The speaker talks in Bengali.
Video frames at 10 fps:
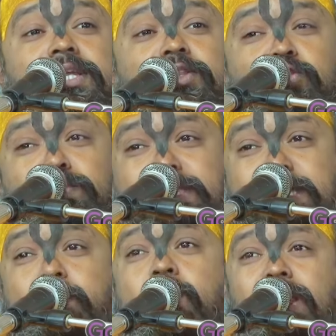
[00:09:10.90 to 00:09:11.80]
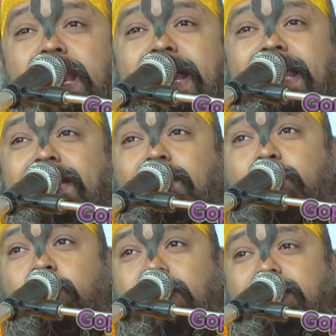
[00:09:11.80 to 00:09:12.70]
তুমি যে ভোগ লাগাইলে ওই
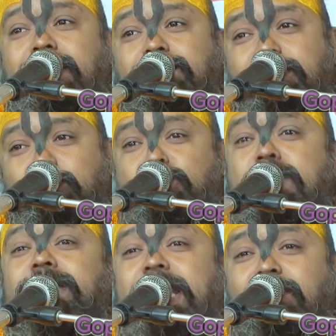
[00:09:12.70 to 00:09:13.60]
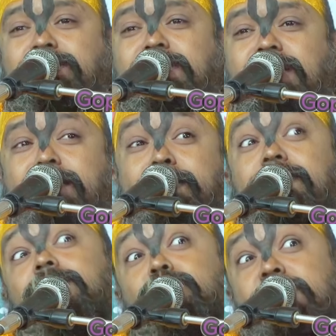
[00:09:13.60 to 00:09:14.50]
ভোগেরটা যদি তোমরা তেরো দিন খাবা
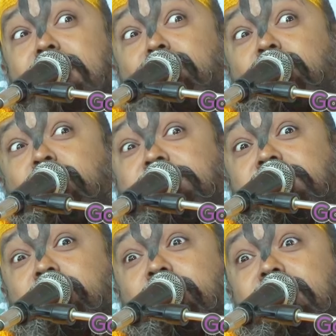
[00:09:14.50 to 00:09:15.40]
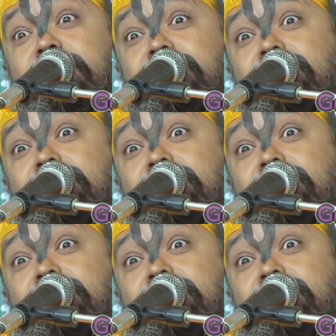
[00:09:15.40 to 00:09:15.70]
তা তুমি কেমন বৈষ্ণব হইলে